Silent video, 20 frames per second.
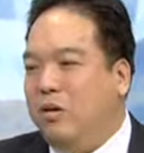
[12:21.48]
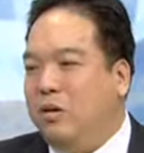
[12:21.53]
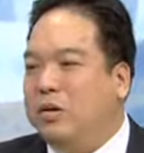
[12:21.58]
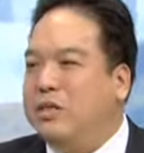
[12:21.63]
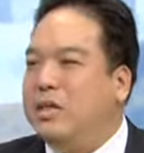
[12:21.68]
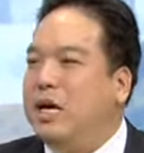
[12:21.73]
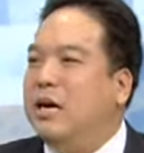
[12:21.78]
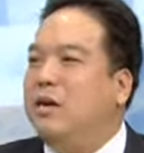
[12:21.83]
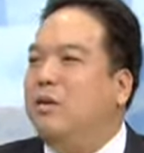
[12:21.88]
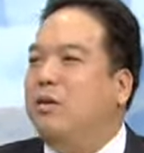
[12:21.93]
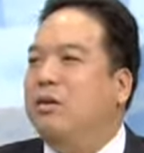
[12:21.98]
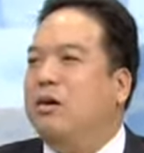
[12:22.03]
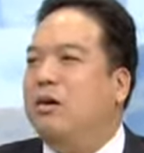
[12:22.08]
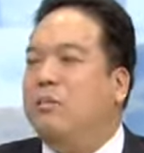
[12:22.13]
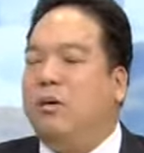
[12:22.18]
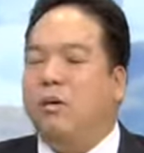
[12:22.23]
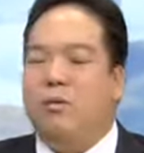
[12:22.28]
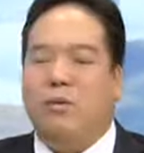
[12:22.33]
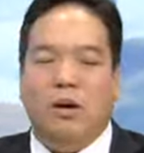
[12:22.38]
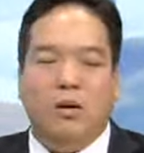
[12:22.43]
คนใช้รถ
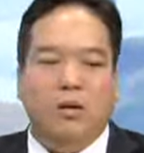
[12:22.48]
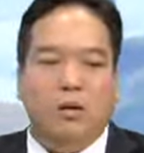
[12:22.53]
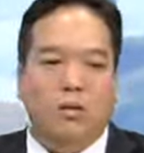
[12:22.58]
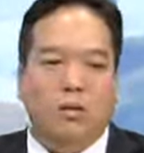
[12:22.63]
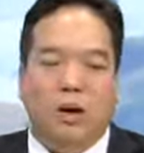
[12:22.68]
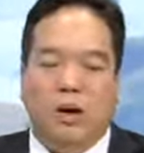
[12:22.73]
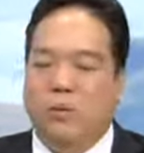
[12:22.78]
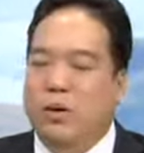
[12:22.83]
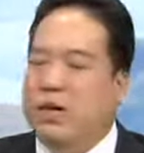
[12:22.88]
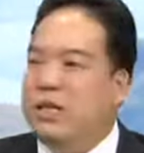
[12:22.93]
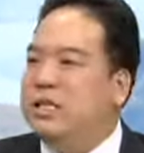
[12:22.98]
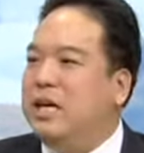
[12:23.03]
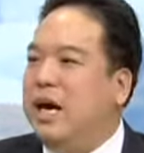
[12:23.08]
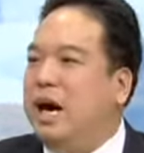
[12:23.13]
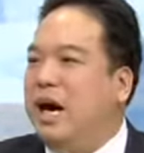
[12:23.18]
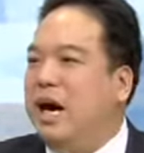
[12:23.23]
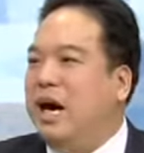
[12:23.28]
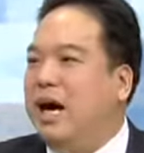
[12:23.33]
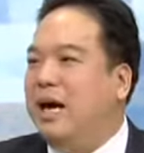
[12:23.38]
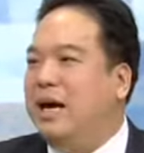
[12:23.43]
ก็บอกว่าโอ้มันวิ่ง
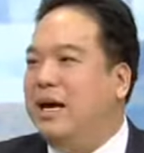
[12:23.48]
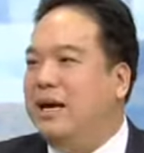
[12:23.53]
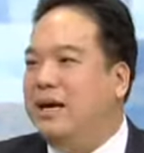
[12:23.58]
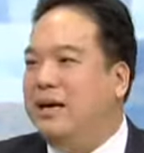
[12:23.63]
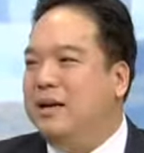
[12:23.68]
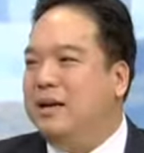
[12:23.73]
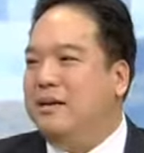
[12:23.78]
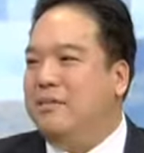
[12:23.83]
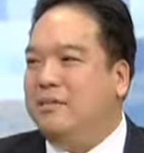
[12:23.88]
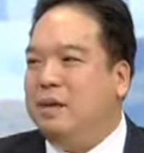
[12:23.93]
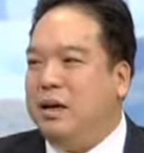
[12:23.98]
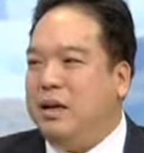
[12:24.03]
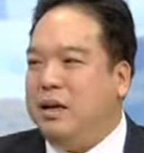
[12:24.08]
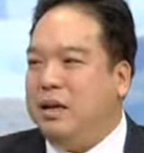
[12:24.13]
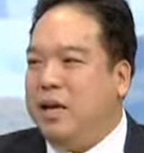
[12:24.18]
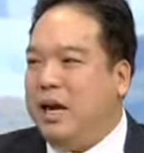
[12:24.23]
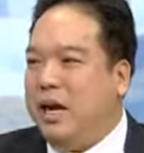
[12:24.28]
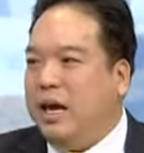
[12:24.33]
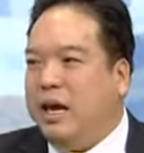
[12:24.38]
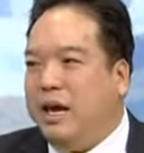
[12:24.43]
ช้า มัน
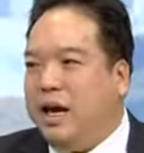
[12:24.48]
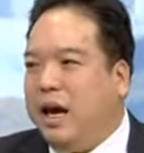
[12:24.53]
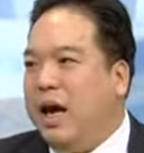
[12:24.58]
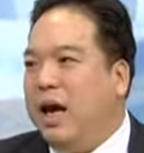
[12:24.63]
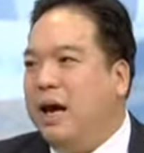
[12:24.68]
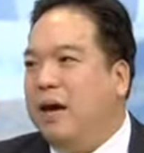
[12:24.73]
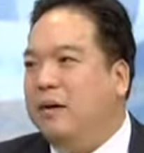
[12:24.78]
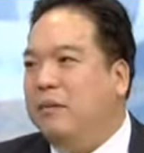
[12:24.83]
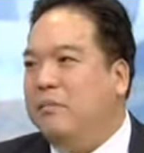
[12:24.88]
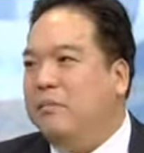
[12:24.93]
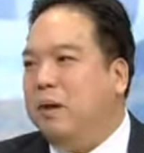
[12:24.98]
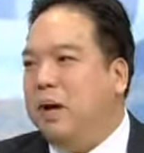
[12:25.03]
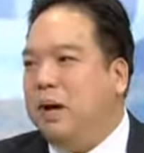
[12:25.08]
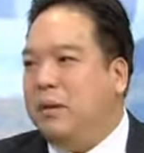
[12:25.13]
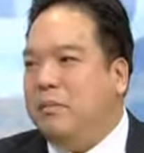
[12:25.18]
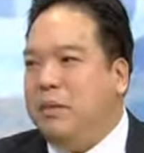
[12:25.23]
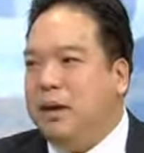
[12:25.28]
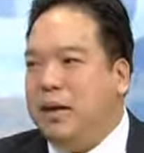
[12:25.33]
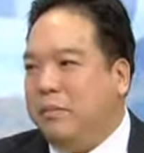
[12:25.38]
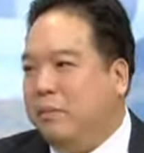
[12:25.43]
เกะกะมั
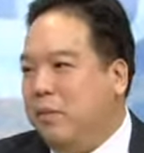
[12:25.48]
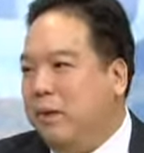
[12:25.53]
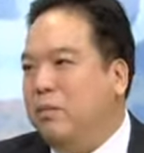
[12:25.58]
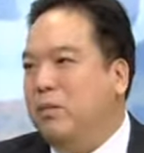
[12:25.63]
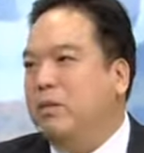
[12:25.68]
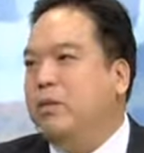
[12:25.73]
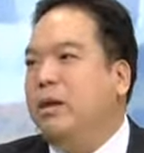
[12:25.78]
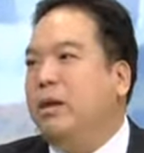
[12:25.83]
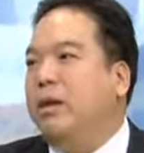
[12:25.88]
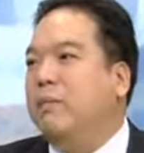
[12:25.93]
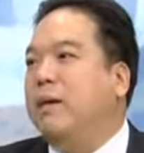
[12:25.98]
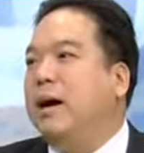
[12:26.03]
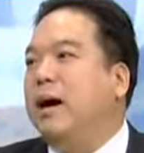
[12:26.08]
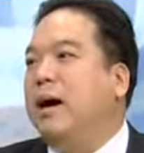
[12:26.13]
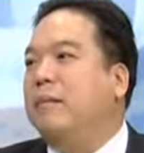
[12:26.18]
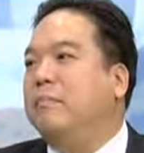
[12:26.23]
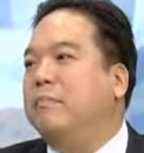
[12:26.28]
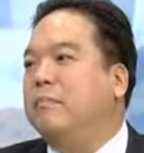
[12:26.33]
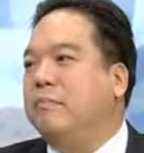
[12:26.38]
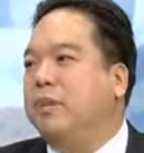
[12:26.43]
นไม่มีประสิทธิ
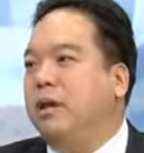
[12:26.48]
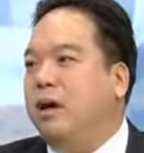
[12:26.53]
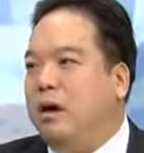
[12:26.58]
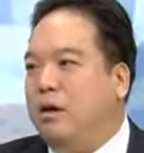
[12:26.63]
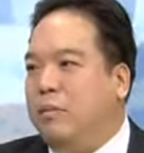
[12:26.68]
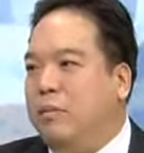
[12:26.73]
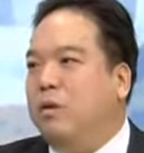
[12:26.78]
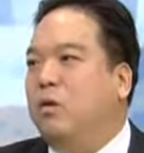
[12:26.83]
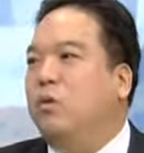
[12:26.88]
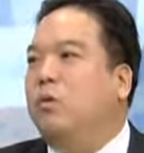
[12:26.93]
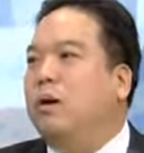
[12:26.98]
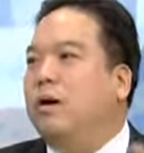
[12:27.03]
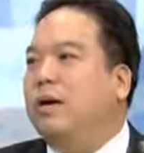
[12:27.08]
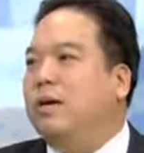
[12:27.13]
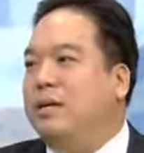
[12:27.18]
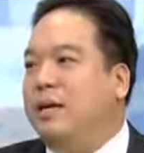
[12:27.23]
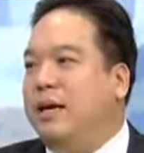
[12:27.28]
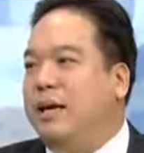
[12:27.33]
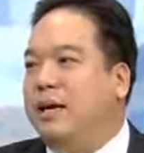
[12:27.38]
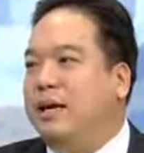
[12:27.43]
ภาพก็ไปยกเลิ
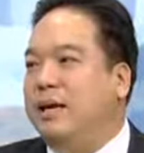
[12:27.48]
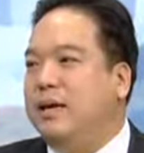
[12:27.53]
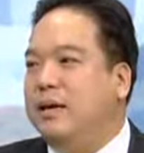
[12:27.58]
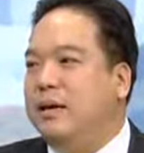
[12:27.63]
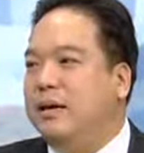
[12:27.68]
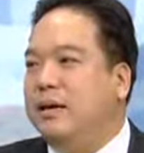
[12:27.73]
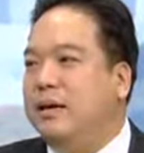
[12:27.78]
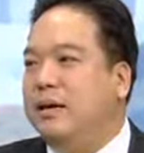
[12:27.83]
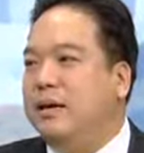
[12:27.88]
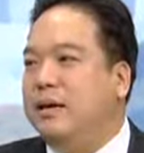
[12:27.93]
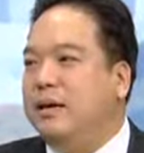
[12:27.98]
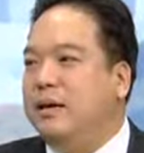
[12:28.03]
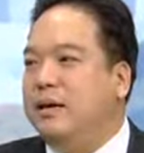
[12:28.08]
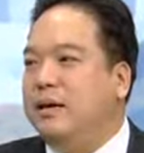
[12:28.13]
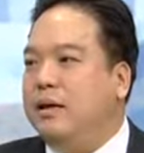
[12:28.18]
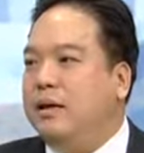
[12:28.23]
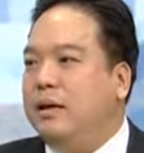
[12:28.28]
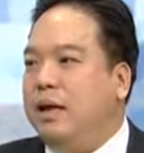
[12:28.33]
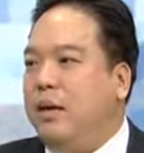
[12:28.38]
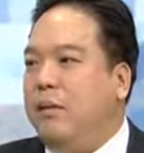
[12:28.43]
กทิ้ง
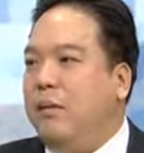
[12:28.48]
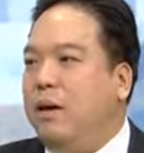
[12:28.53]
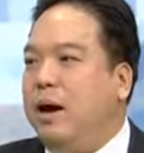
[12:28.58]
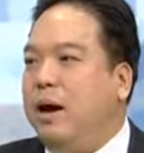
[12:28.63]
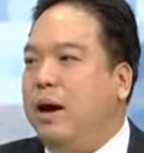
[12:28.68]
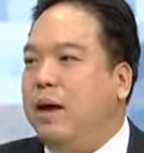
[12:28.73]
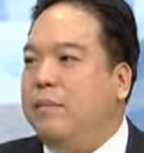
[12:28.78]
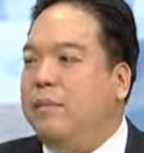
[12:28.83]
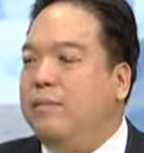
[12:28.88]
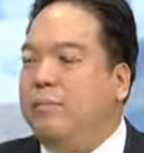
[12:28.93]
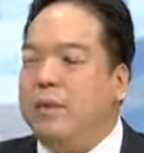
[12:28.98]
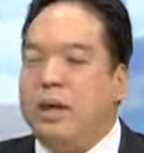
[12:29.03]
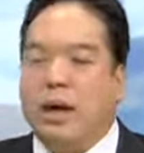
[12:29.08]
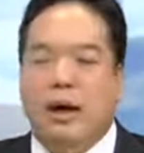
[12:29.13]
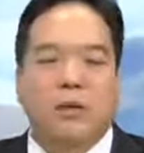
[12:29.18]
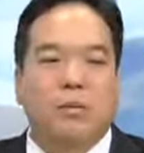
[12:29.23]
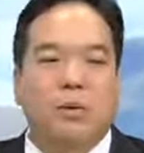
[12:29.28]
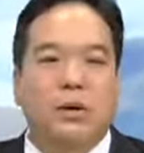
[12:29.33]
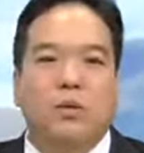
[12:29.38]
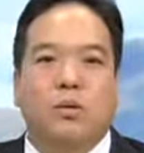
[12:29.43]
แต่ว่า
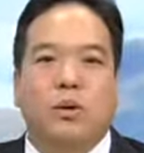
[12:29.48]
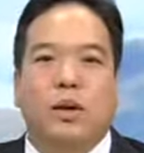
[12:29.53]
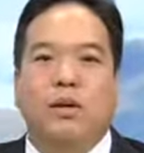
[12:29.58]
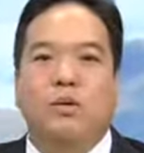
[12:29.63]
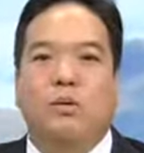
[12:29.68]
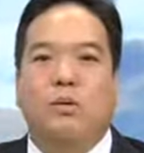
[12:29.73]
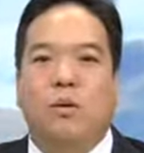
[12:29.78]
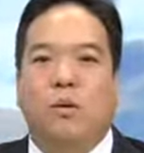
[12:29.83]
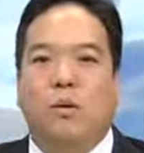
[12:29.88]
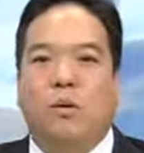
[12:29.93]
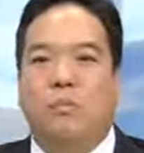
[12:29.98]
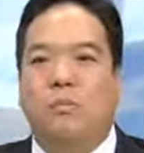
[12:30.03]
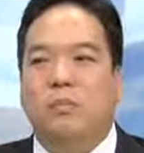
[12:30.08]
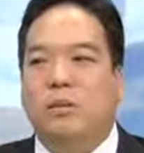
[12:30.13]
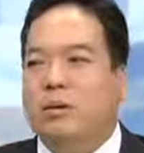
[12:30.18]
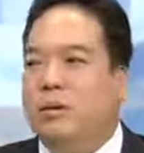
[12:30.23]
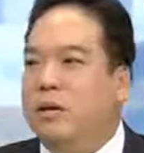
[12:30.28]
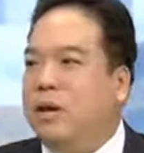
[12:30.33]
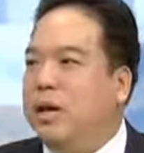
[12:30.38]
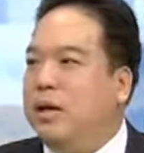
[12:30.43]
ถ้าเราไปดูในยุโรป
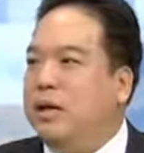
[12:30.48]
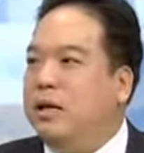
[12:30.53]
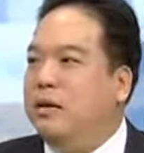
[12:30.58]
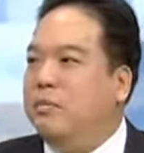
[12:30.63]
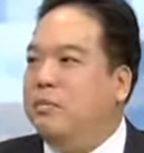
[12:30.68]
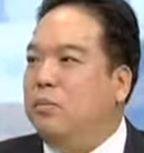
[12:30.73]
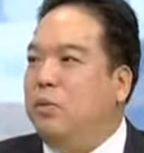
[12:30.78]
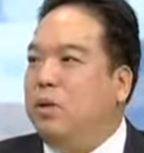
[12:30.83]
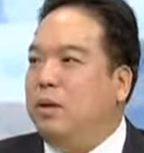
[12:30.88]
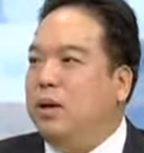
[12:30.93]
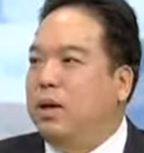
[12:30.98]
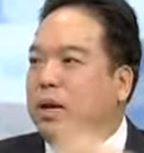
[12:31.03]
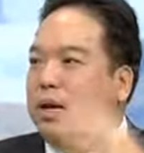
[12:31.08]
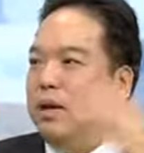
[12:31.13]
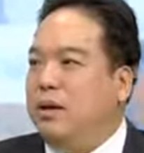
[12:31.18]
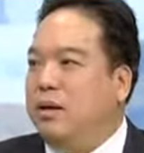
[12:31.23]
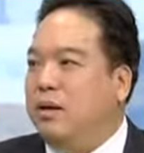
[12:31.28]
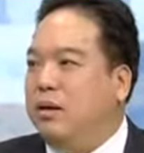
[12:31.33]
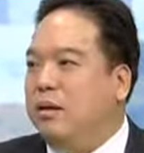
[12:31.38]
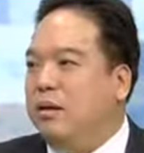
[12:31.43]
หรือว่าในญี่ปุ่นใน
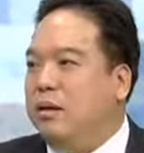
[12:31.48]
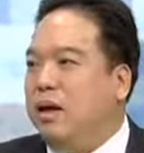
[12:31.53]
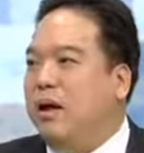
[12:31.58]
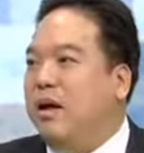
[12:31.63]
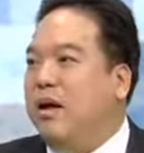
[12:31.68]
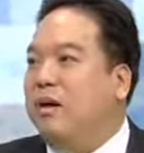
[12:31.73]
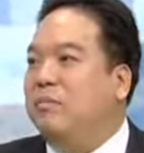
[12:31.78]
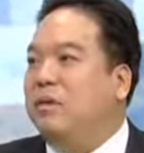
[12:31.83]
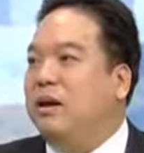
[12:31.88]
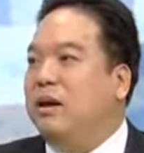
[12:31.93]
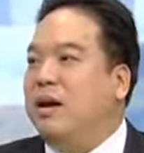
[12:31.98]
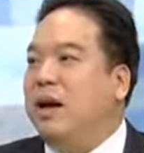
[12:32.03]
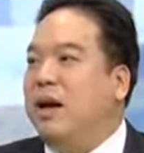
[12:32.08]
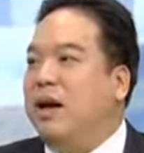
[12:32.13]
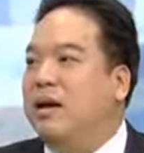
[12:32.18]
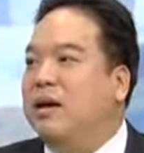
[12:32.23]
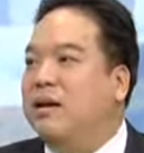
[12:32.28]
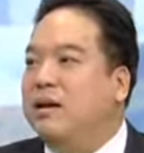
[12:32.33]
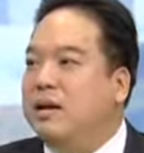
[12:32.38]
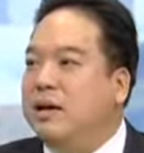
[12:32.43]
สหรัฐอเมริกา
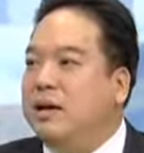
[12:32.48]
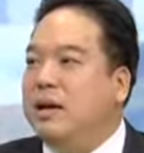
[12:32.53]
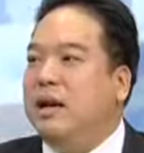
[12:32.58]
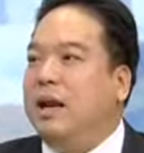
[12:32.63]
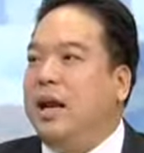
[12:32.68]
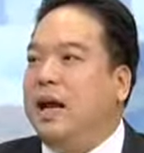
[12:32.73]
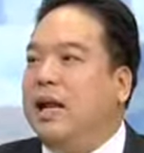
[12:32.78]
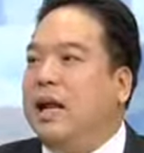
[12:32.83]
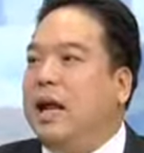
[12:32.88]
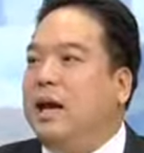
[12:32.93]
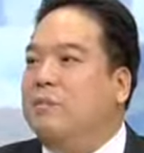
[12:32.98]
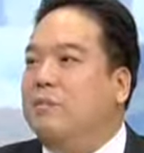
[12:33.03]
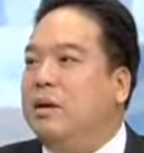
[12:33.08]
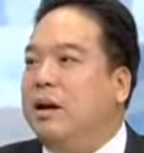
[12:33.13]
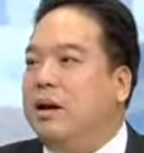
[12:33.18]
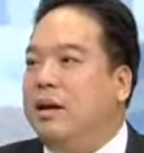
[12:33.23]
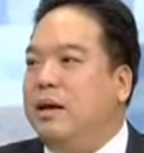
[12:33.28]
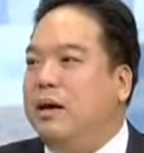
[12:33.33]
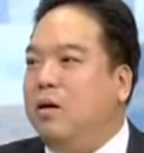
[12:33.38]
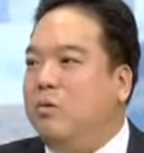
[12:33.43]
หลาย ๆ
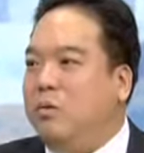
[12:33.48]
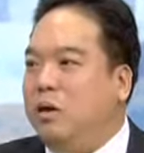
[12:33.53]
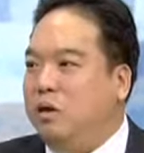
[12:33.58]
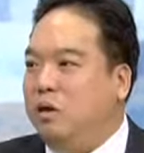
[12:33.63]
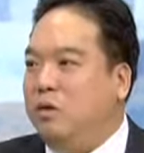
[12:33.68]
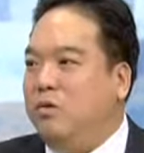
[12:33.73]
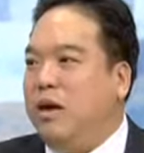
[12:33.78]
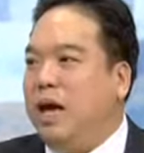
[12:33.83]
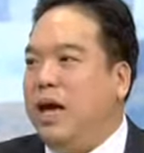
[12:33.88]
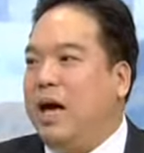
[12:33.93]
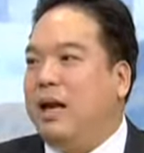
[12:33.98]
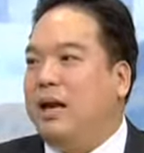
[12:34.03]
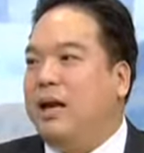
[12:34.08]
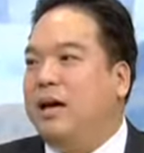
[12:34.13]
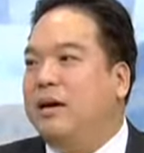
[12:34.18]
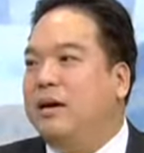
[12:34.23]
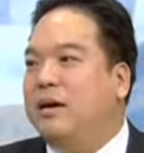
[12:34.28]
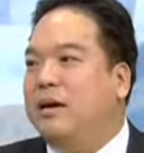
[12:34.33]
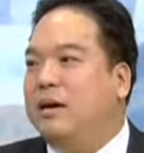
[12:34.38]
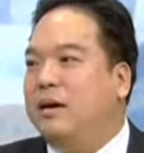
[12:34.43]
เมืองที่เขามีรถราง
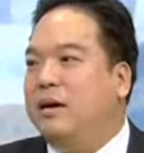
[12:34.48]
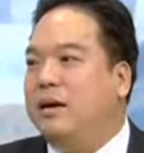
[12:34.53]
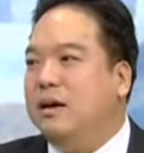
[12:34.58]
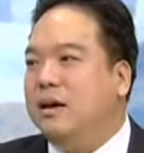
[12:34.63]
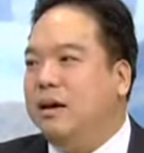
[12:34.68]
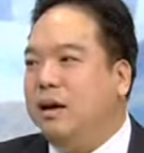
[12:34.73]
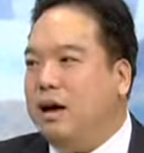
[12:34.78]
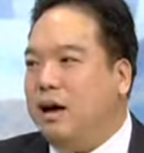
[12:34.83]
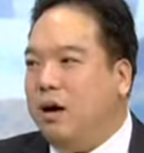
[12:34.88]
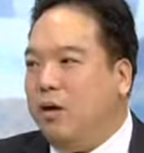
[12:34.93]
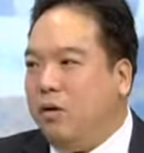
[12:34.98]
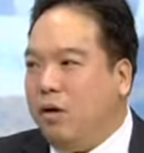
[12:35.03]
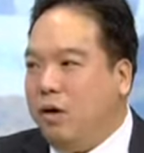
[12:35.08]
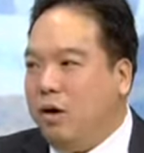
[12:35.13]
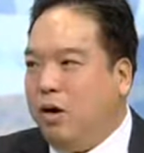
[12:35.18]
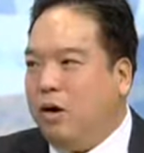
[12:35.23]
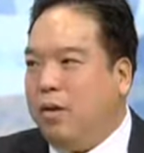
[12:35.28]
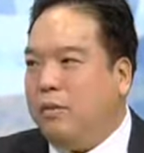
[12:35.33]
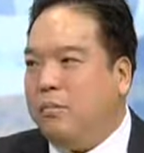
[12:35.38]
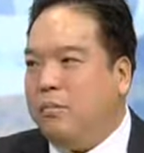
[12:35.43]
เนี่ย เขาก็